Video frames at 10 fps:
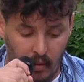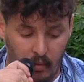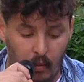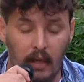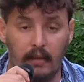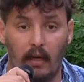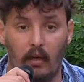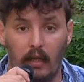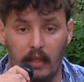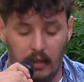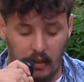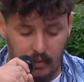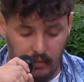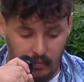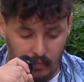Voy a estar con
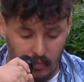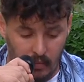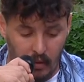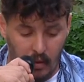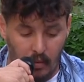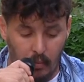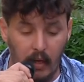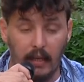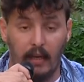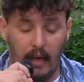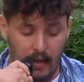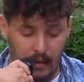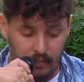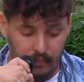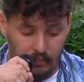ellas. Voy a estar
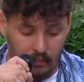ahí.